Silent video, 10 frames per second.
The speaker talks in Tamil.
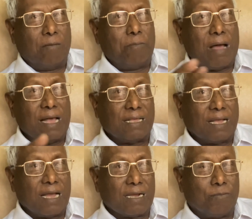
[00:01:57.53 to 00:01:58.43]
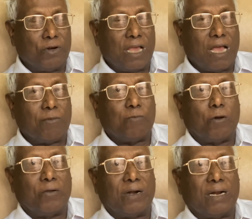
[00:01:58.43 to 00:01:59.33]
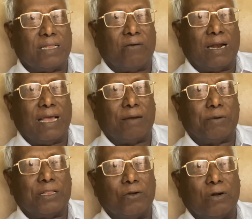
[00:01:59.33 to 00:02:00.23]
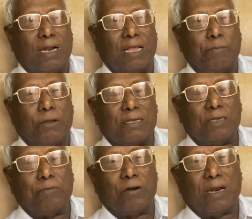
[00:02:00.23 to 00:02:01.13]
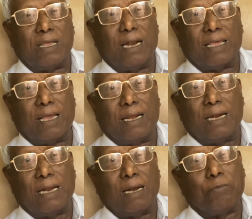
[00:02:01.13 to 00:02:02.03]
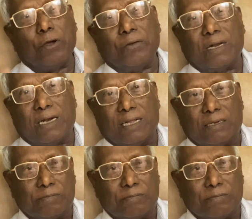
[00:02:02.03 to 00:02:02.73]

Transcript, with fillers: பாதுகாக்க முடியாமல் போய்விட்டதே வளையாபதி குண்டலி பேசி போன்ற இலக்கியங்கள் எல்லாம் போய்விட்டன